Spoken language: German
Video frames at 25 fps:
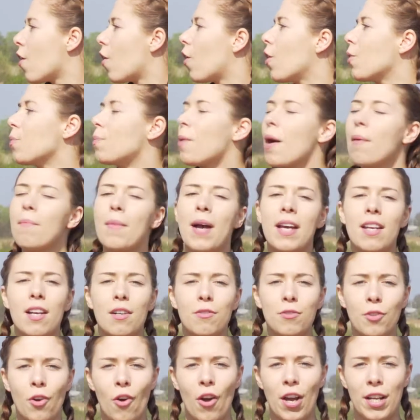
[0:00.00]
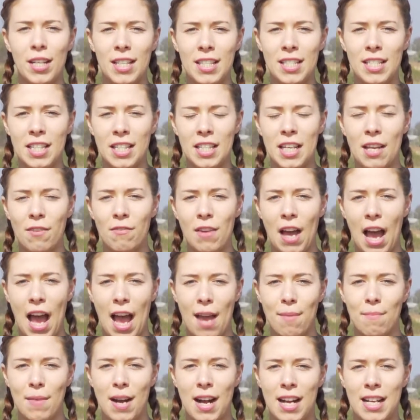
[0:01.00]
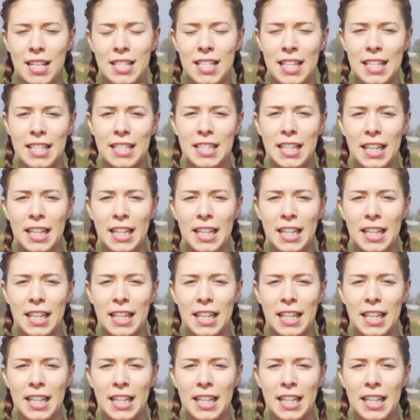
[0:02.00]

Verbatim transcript: Und bei meiner Freundin trainieren wir einmal den